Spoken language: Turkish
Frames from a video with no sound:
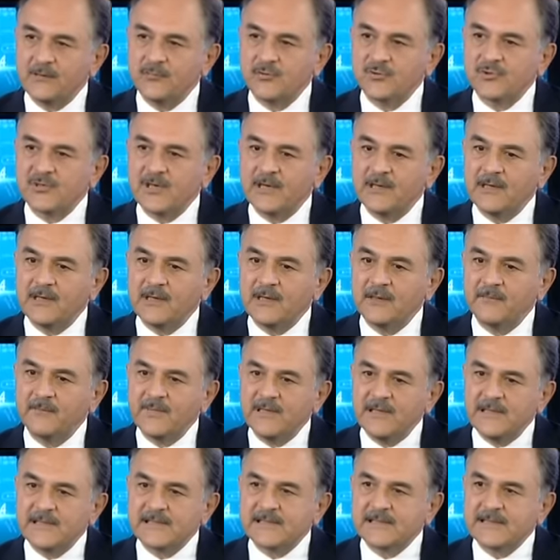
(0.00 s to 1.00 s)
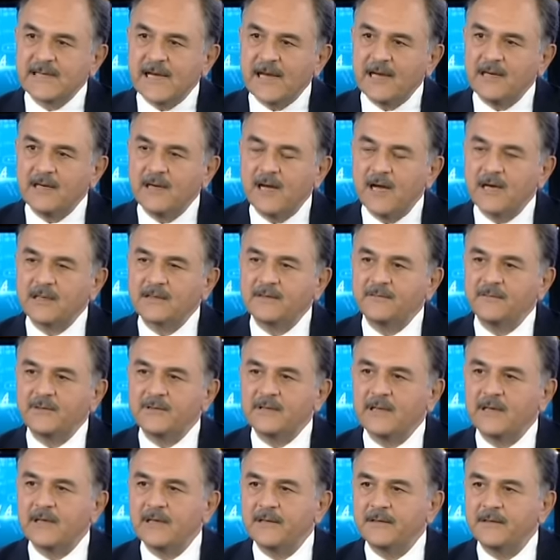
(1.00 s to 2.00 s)
düzeydeki bilişsel
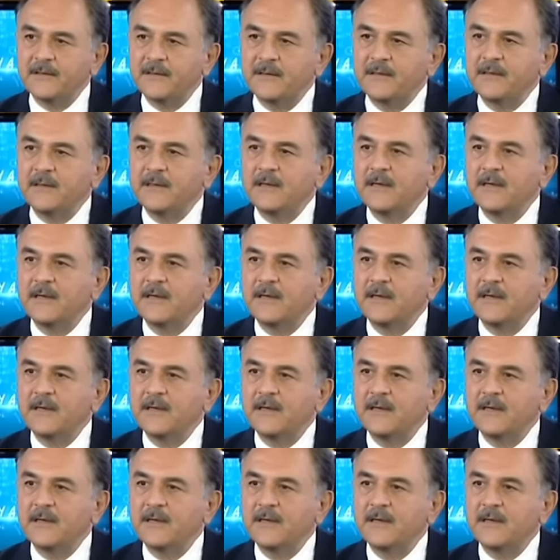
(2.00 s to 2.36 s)
aktiviteleri